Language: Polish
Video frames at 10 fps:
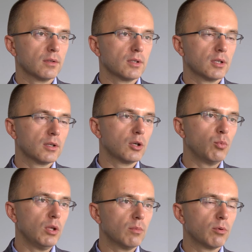tych
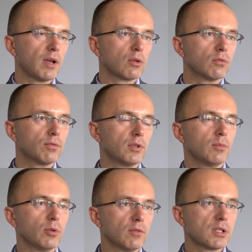gmin, powiatów
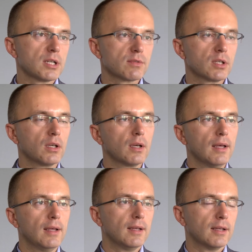podwarszawskich.
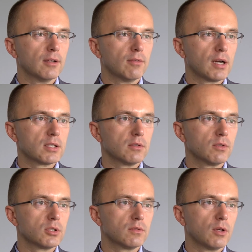Wakacje
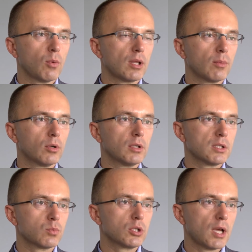właściwie i ładna
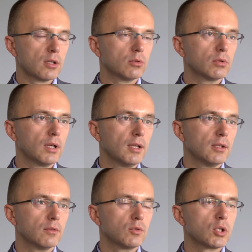pogoda sprzyjają
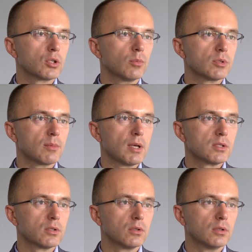wycieczkom poza
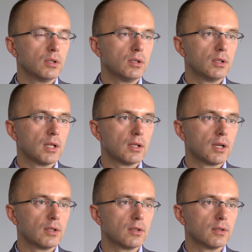miasto i, ten
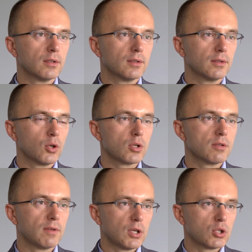trend
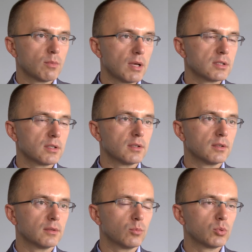rozrywania się miast
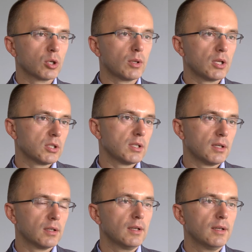przekłada się
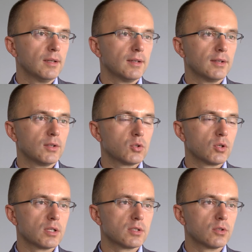na
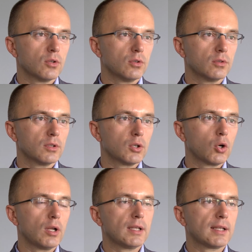coraz to
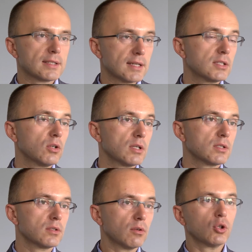kolejne transakcje
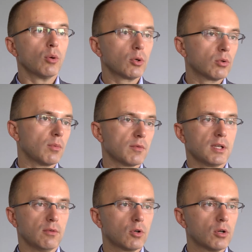oraz nowe domy, które
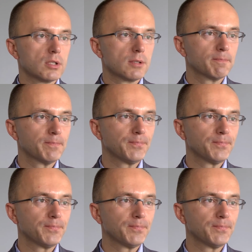powstają w okolicy.